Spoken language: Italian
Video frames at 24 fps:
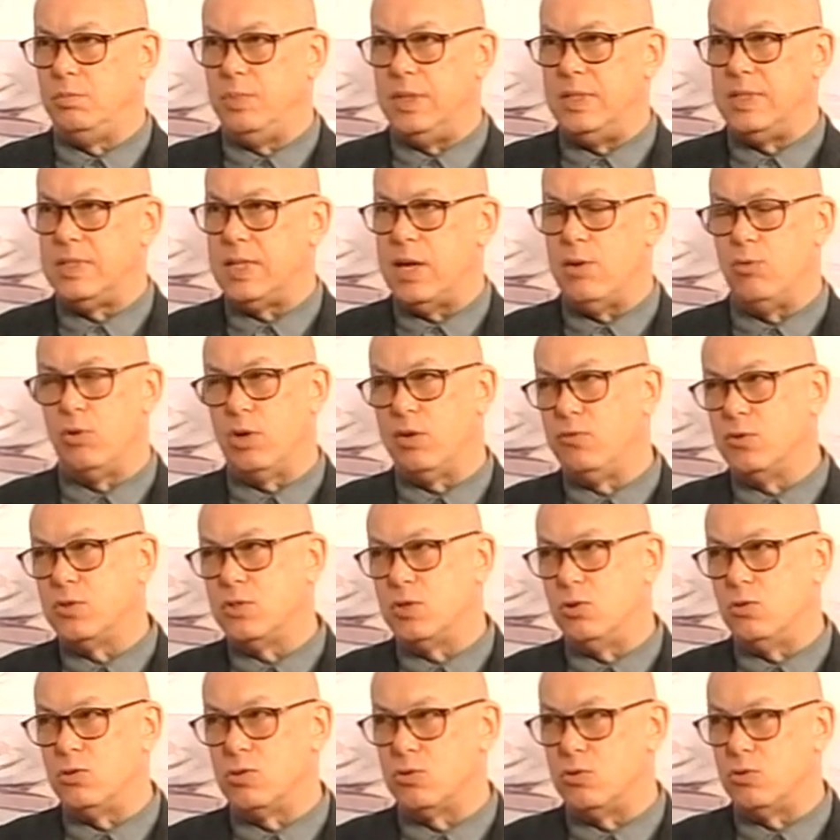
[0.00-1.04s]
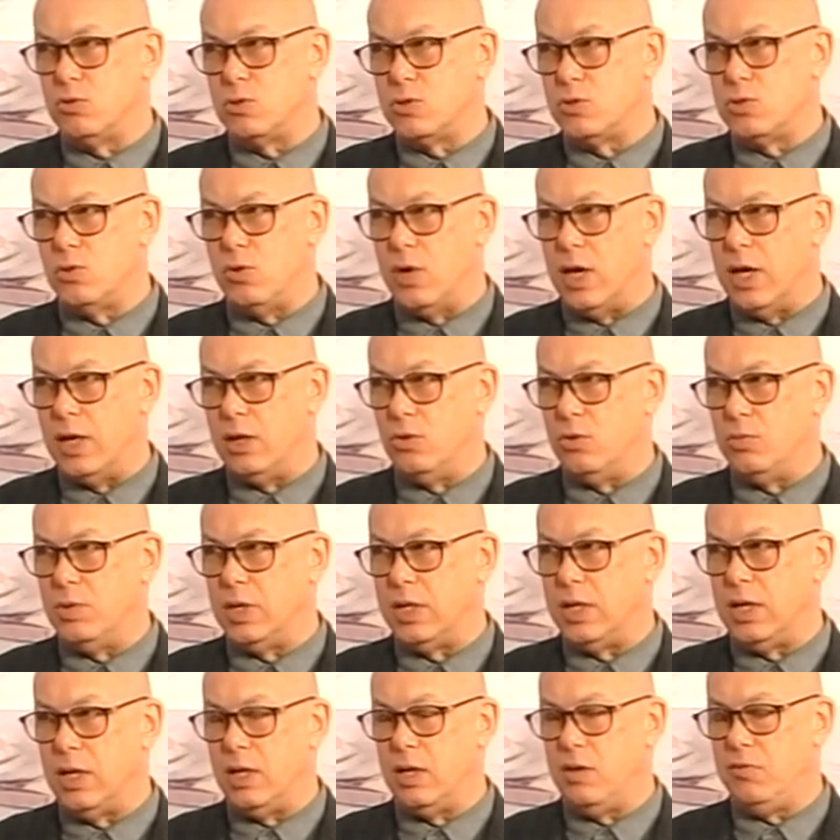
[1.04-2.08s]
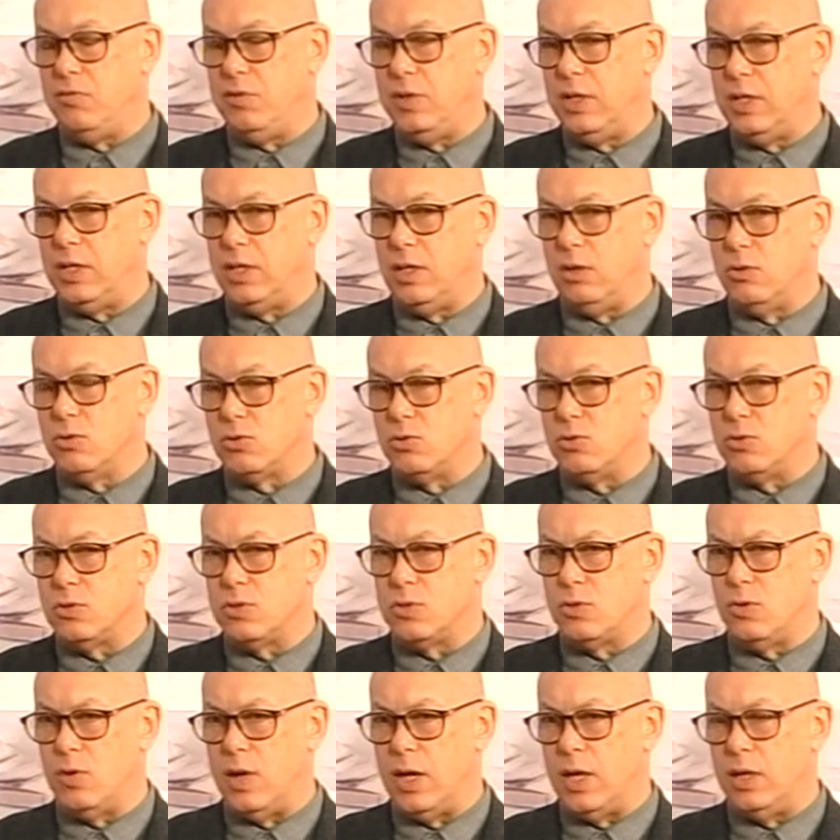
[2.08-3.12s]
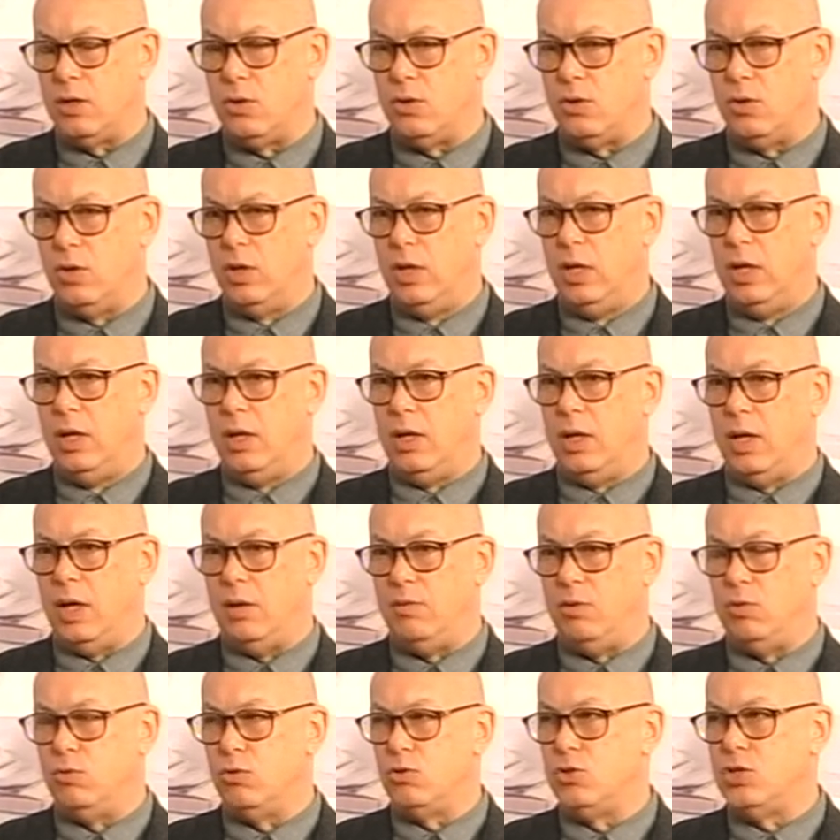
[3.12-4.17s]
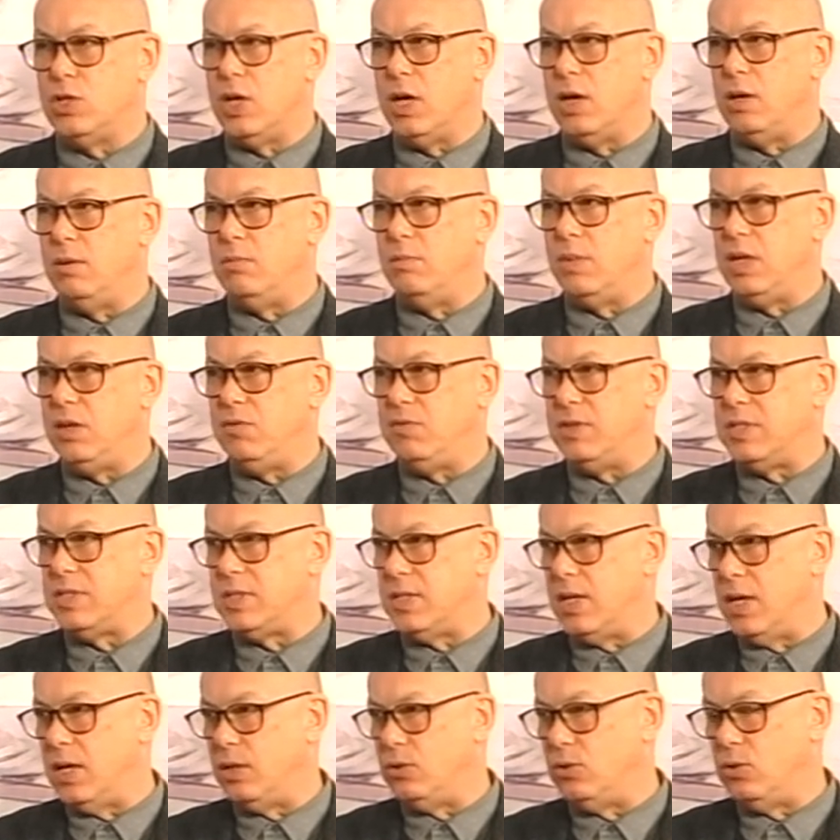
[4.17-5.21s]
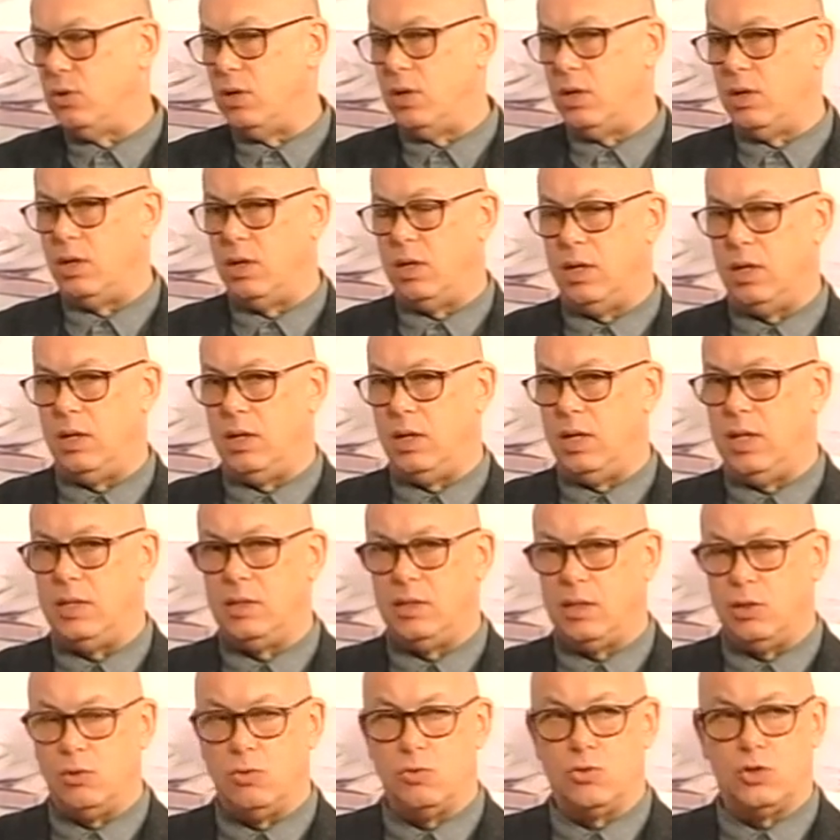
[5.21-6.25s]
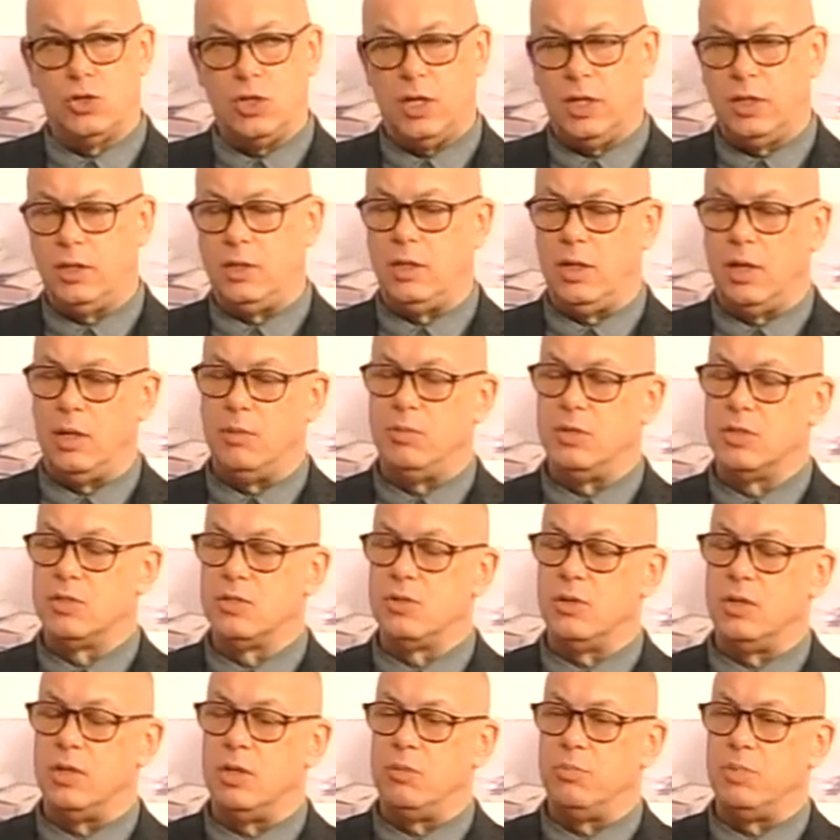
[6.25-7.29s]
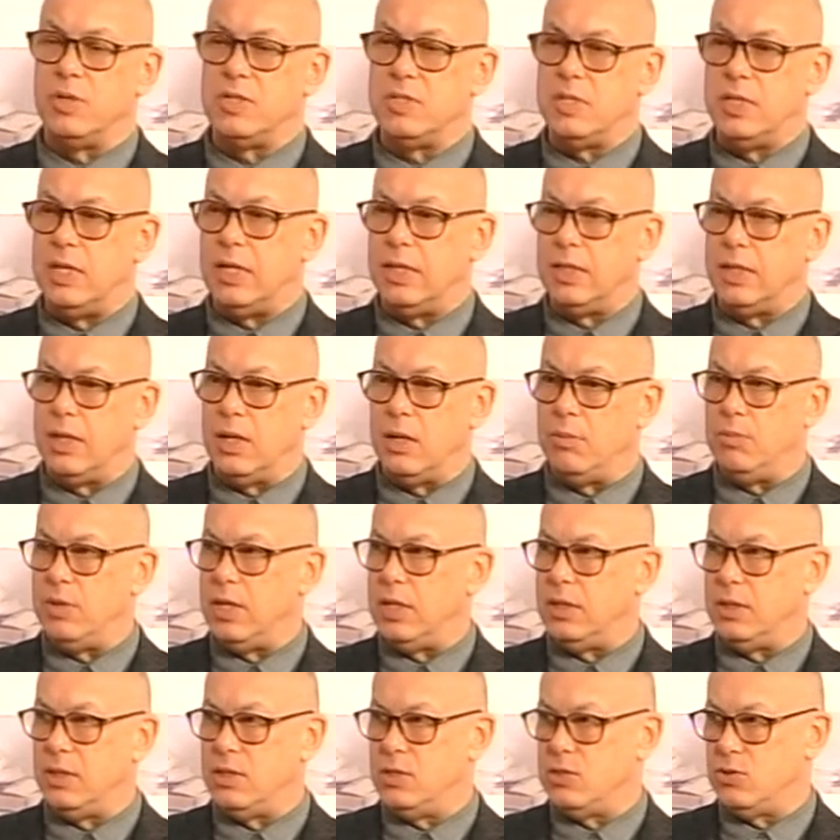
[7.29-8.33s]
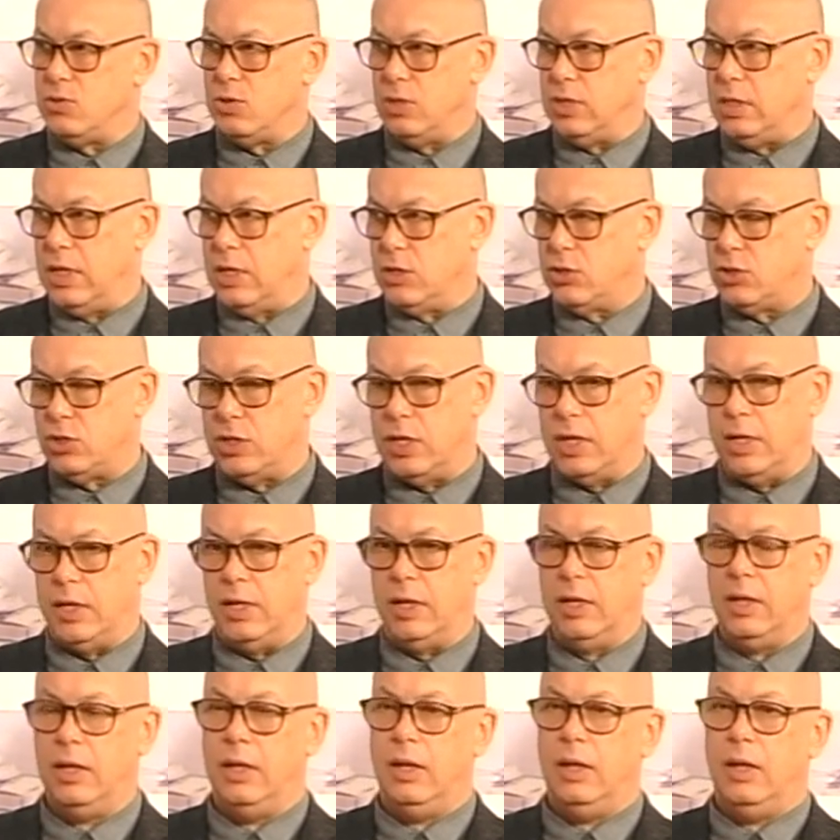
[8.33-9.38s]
pensavo che fosse lo scorso anno perché alla fine dello scorso anno avevo già manifestato all'ente concerti nella persona del Presidente la mia intenzione di lasciare.